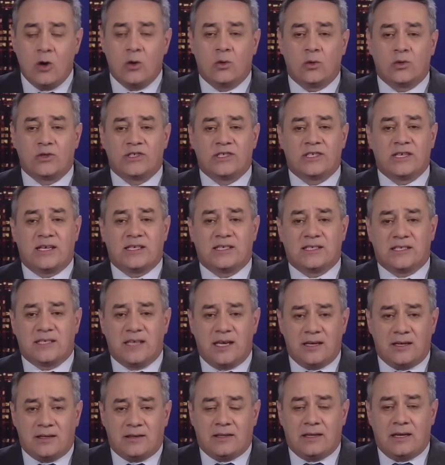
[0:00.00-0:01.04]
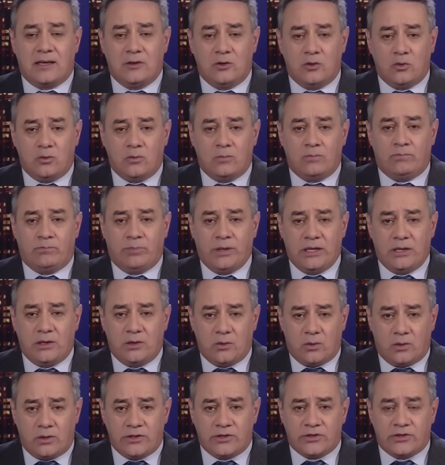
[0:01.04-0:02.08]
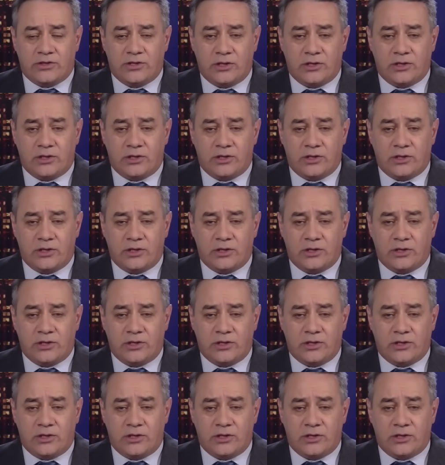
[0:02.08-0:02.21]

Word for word: os 61 bilhões